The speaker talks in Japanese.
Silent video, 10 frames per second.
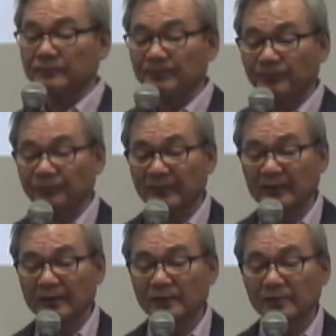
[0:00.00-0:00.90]
の
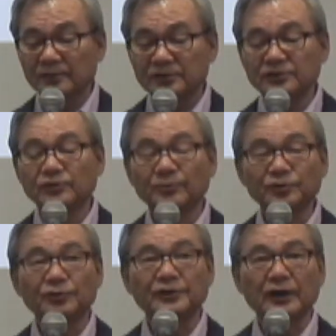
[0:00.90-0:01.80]
父の
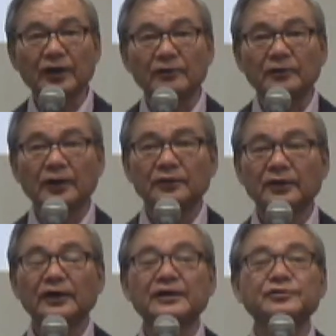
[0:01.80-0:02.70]
もとに帰る。
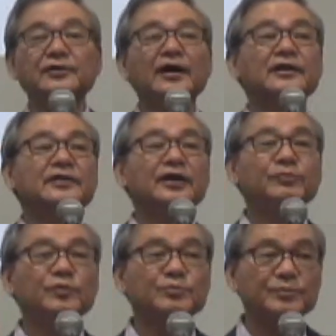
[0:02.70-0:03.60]
だからユダヤ
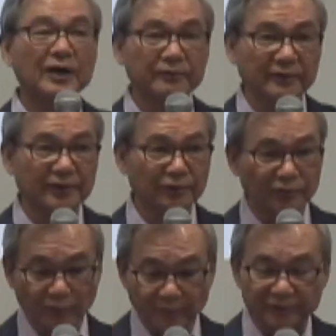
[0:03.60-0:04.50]
的文脈では
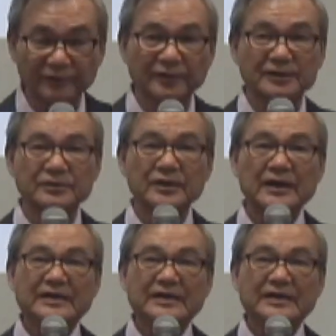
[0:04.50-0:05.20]
よく覚えてください。